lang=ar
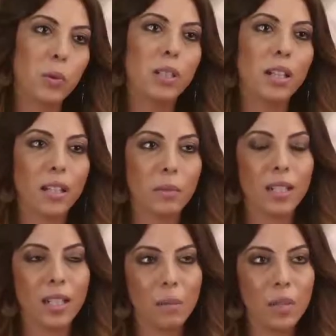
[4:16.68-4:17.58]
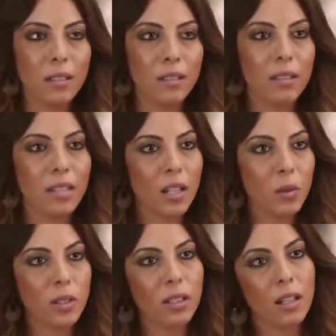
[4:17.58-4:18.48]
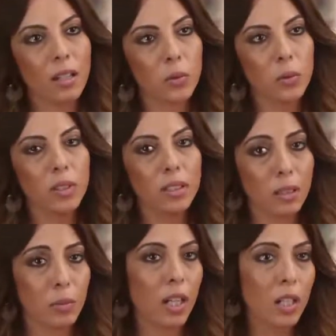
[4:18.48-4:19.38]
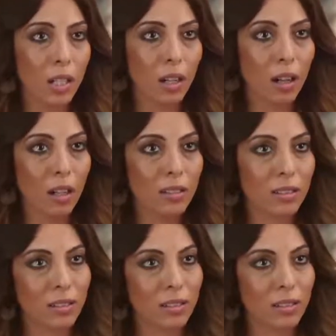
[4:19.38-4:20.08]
تقولي أنا من اليمن يسألوكي على طول أنت بتاكلي قات